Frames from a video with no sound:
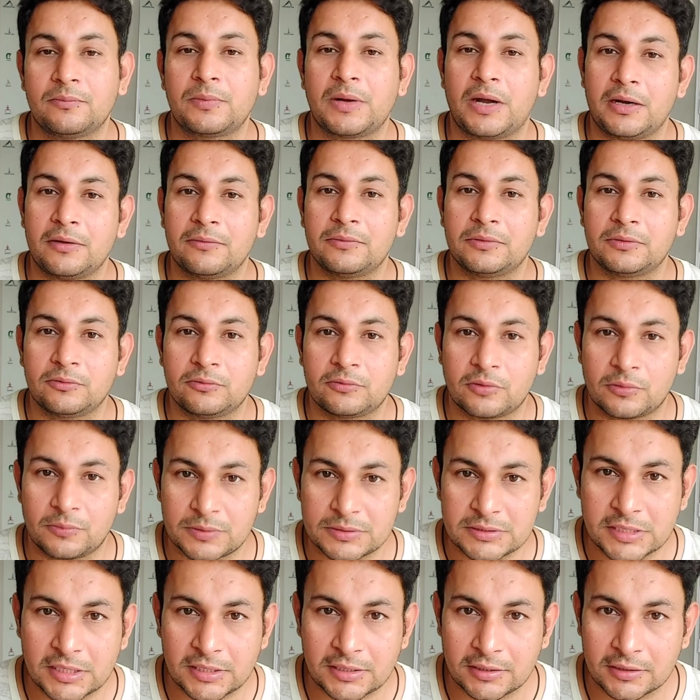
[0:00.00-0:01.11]
प्राण विद्युत को
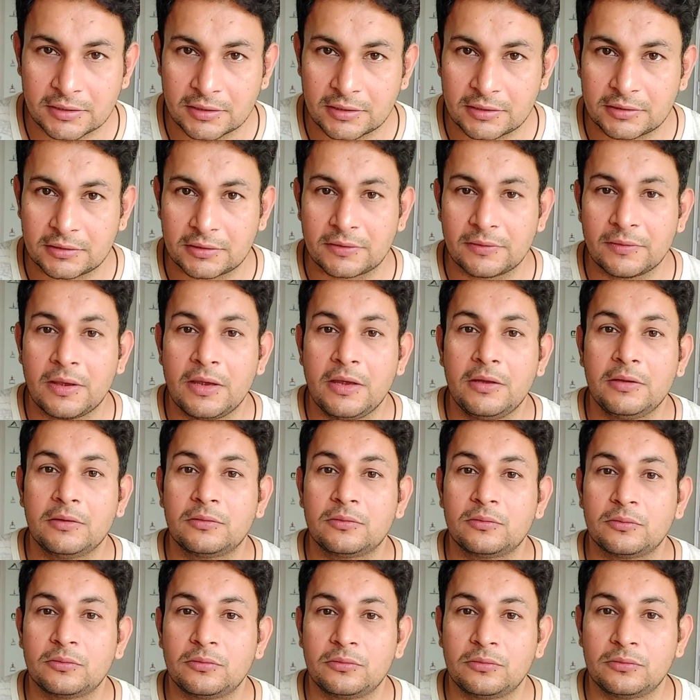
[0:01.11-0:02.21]
बचाने के लिए
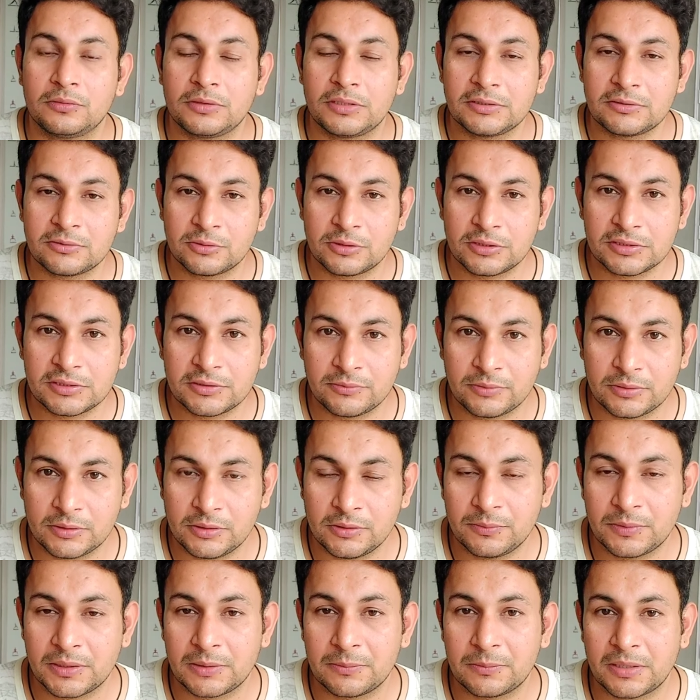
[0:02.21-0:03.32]
तो ये छोटी सी
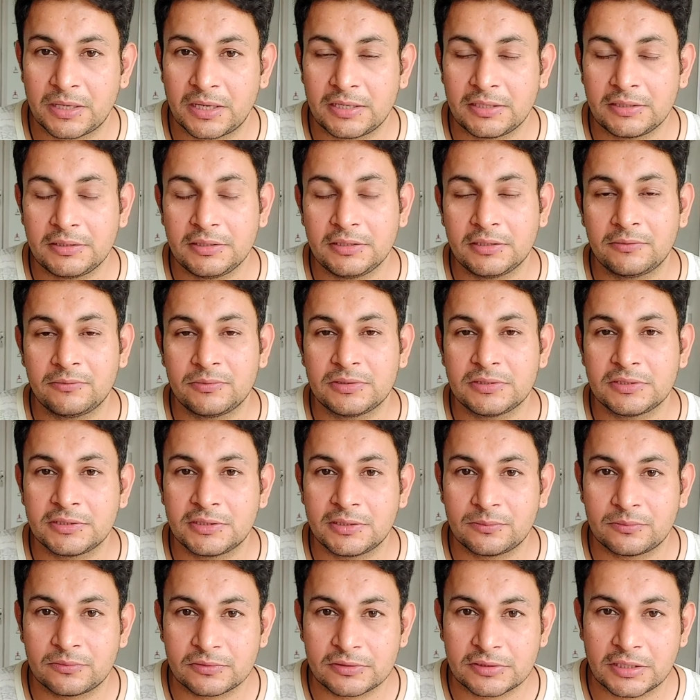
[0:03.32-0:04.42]
वीडियो मैंने बनाई थी नवीन जी
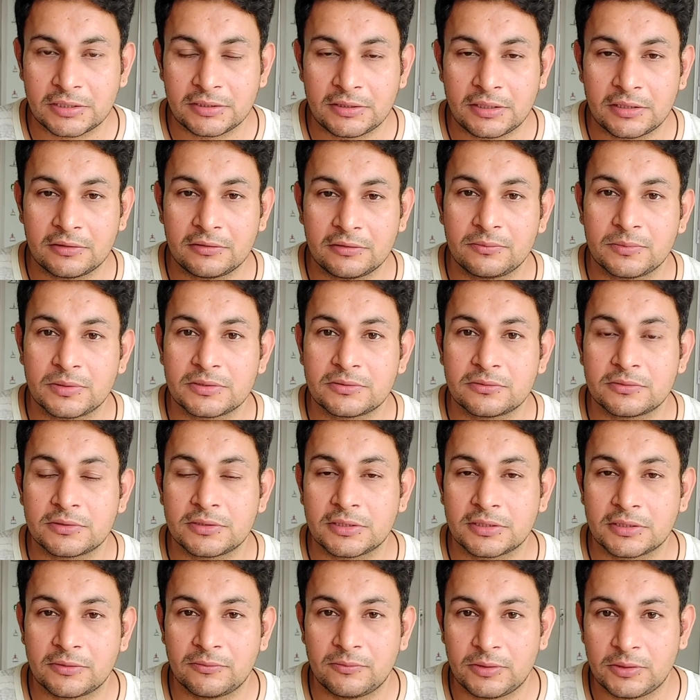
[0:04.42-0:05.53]
ने पूछा था तो मैं
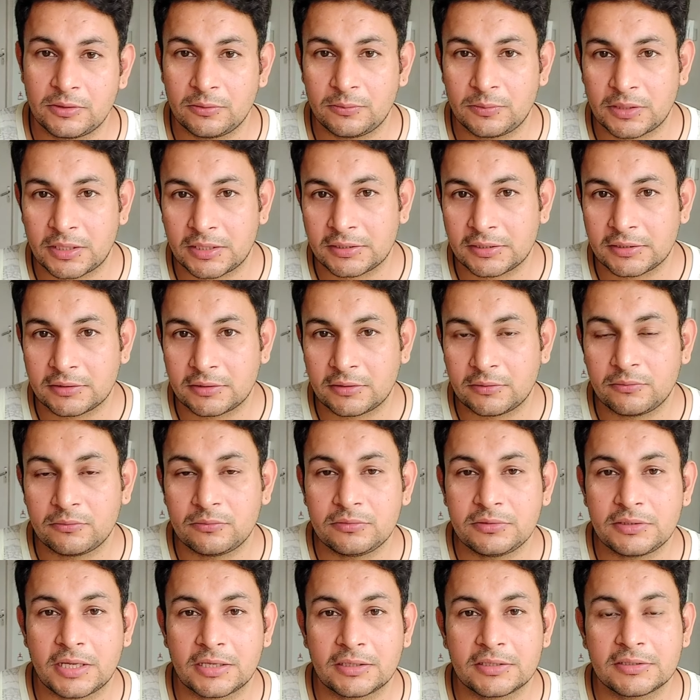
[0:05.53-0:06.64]
सोचा कि वीडियो बना देता
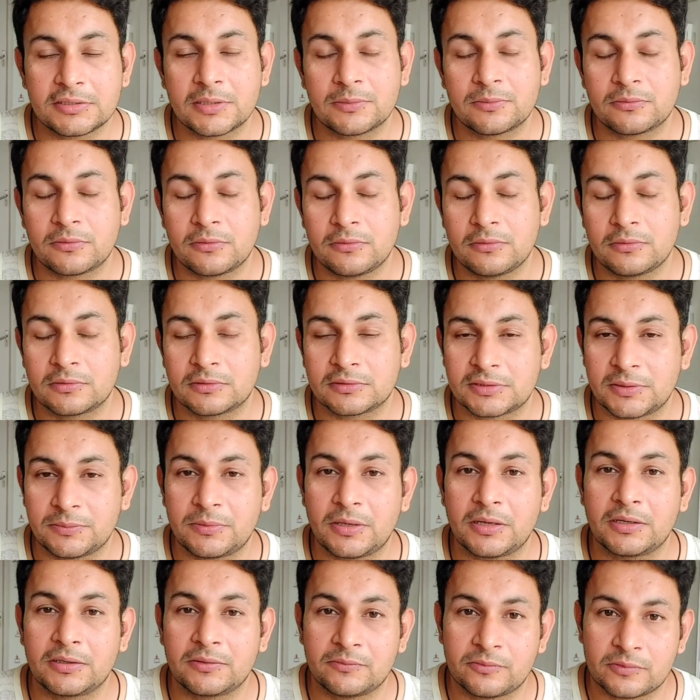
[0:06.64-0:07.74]
हूँ ताकि सबको
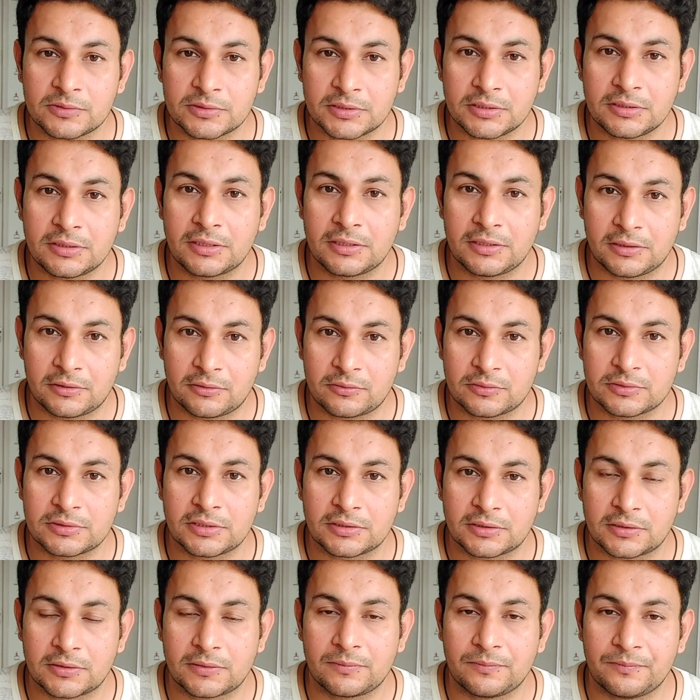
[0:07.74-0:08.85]
सबका कन्फ्यूजन क्लियर हो
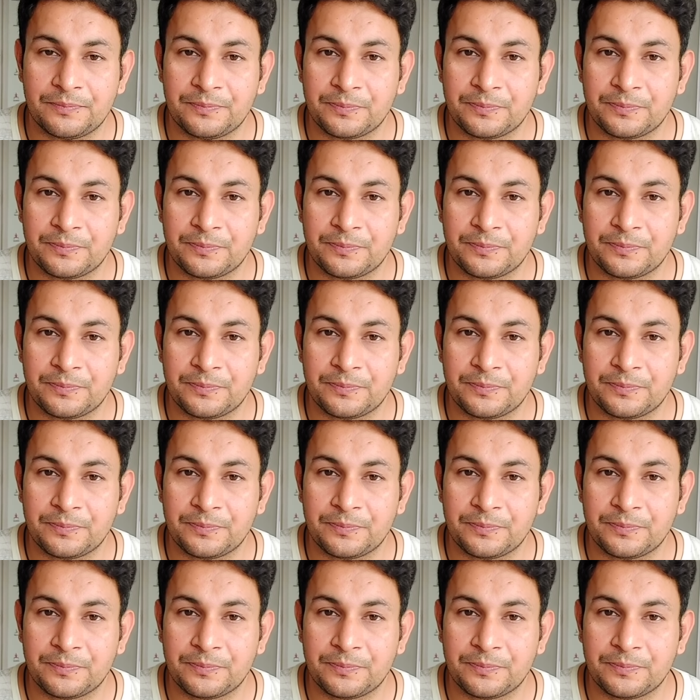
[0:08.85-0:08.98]
सके